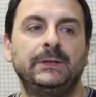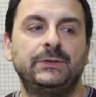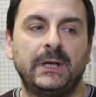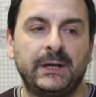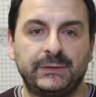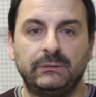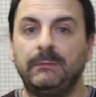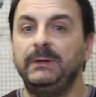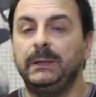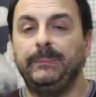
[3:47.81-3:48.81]
c'è
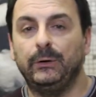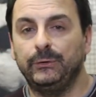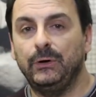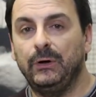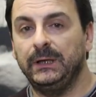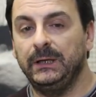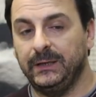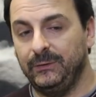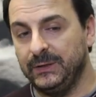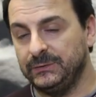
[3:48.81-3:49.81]
sicuramente Paolo Nori,
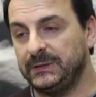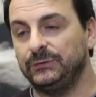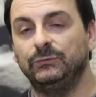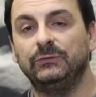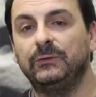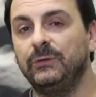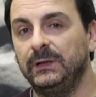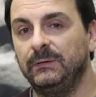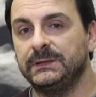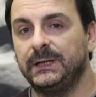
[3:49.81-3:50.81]
che non è soltanto il curatore
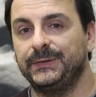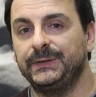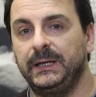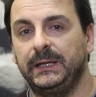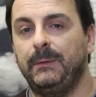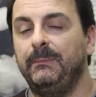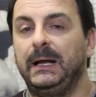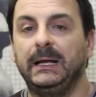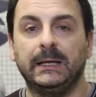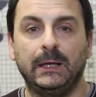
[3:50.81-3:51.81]
di questa rassegna,
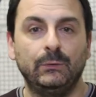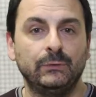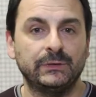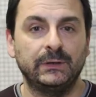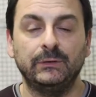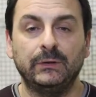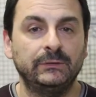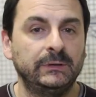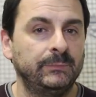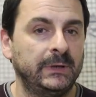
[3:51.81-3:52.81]
ma anche uno scrittore
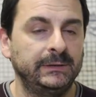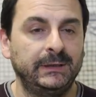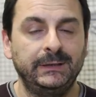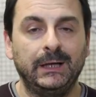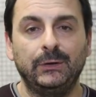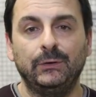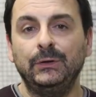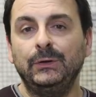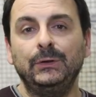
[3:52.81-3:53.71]
contemporaneo italiano